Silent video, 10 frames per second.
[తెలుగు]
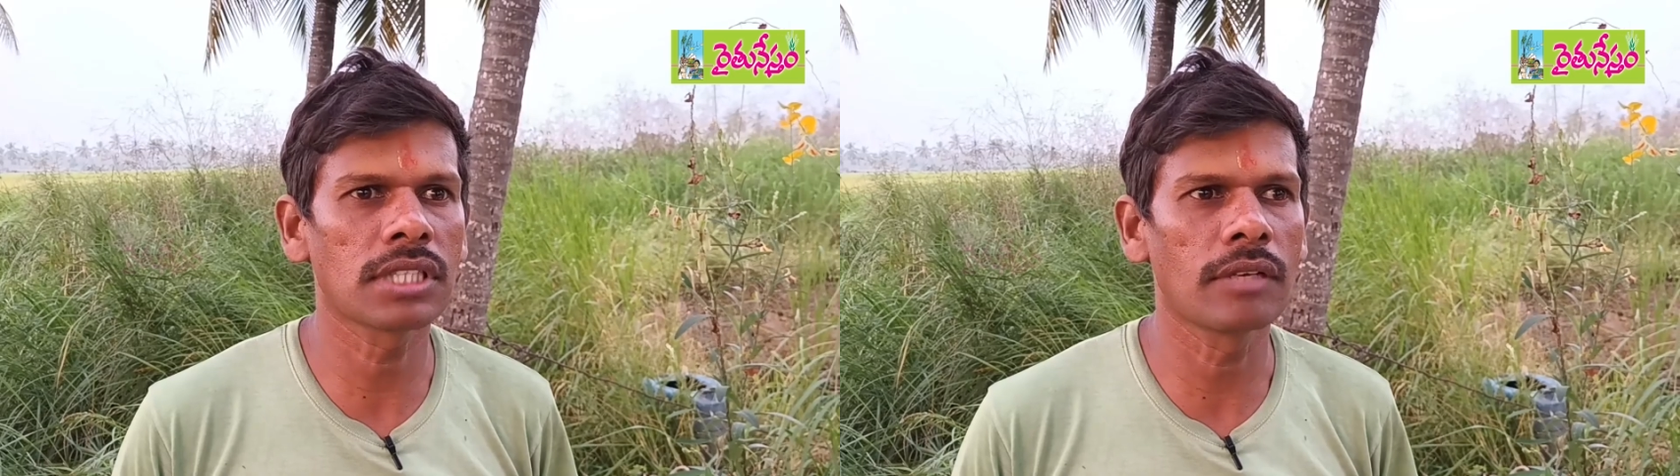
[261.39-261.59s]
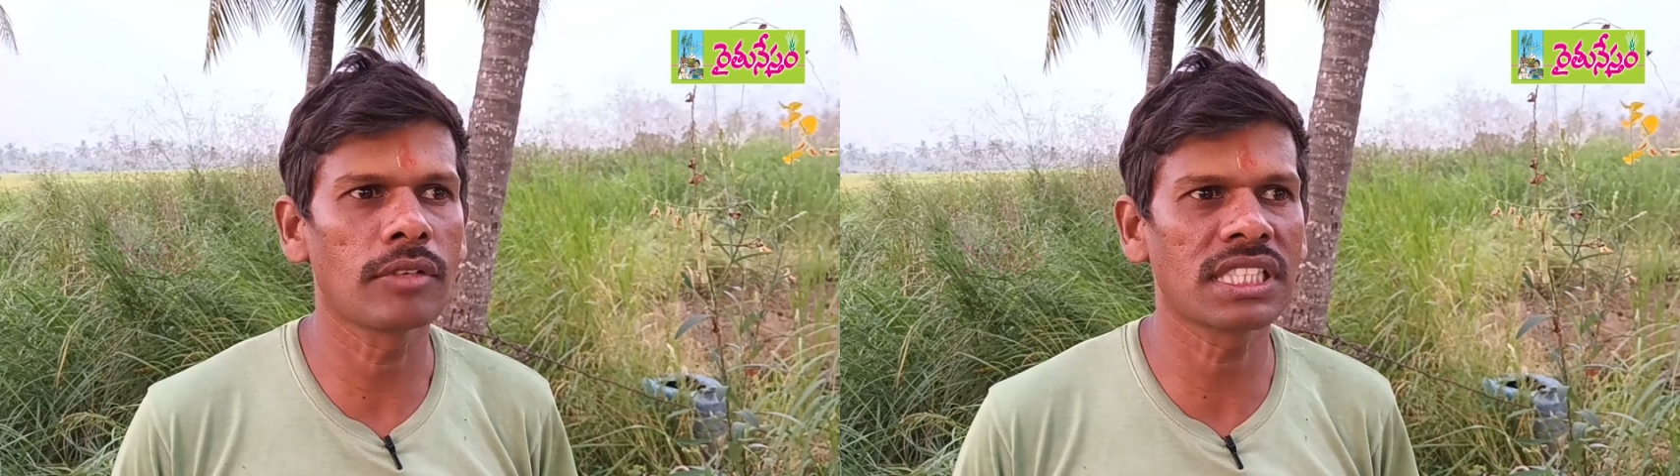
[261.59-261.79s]

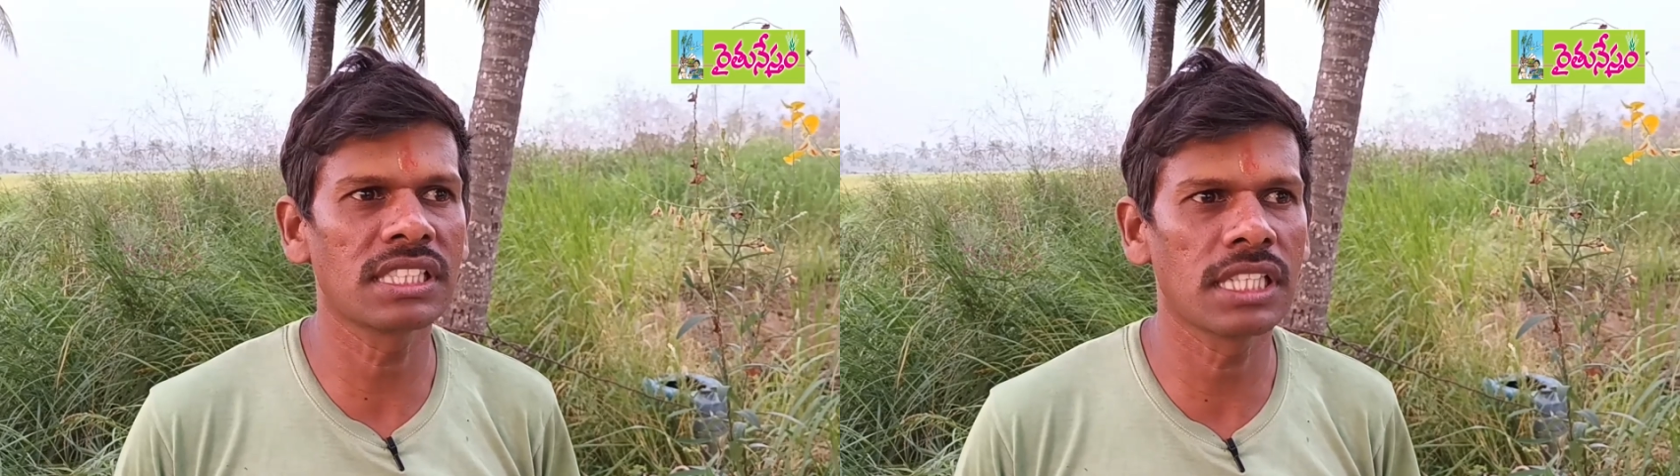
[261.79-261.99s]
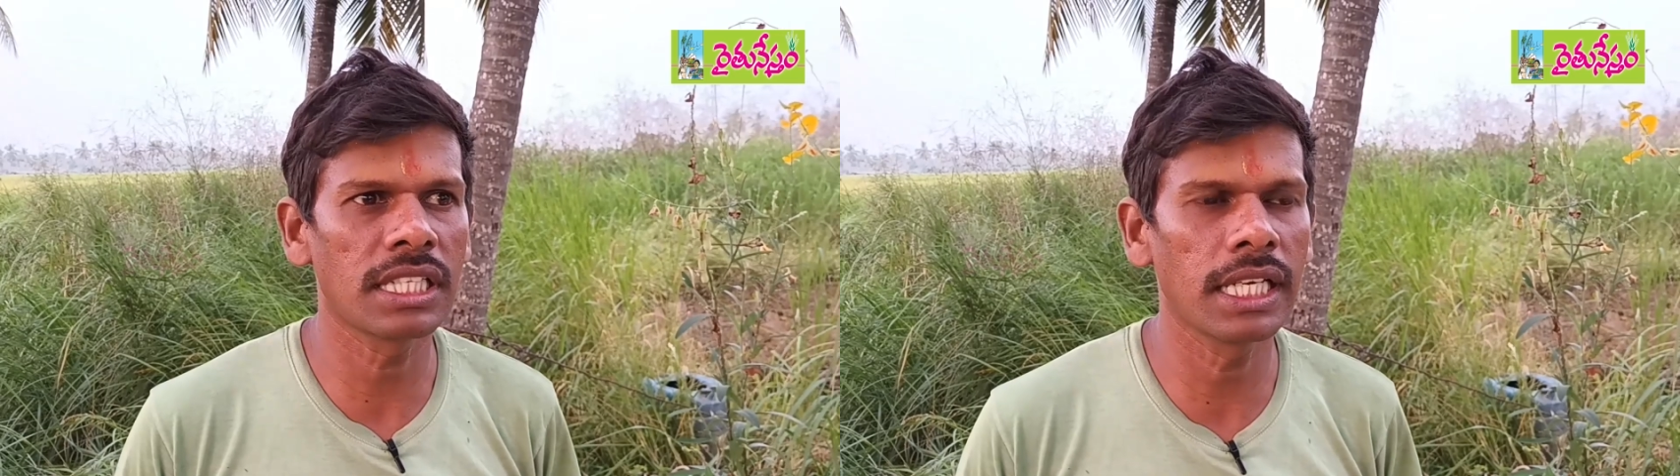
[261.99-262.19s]

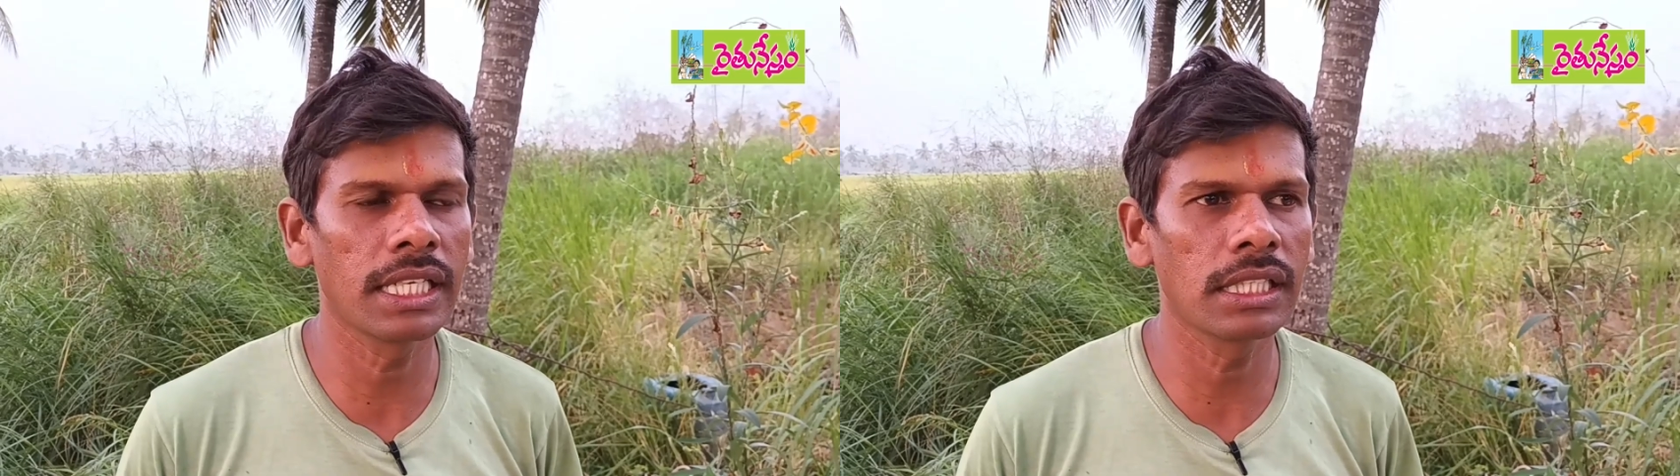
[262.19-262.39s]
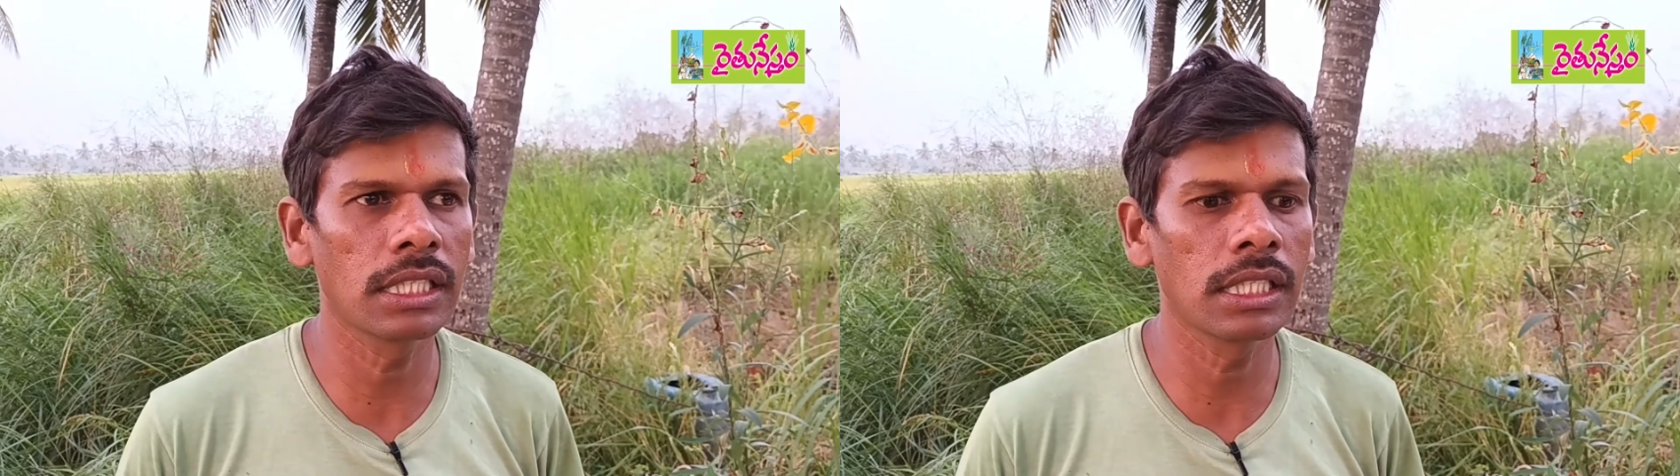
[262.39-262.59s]
సంరక్షించినట్టుగా
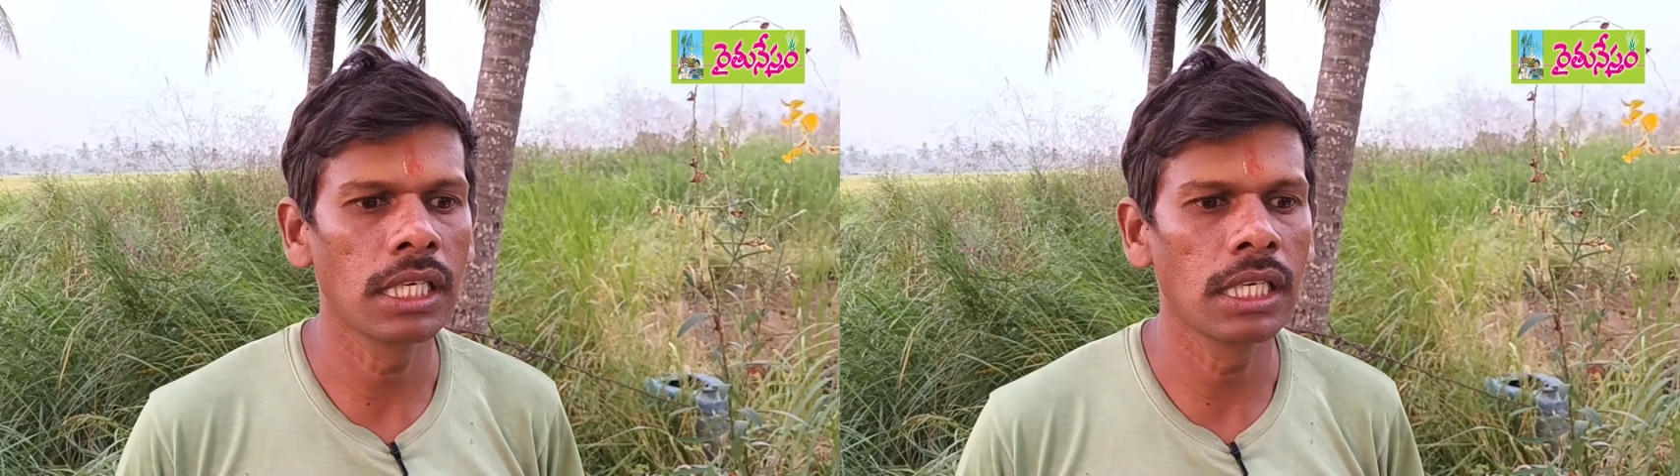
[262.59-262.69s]
అయ్యింది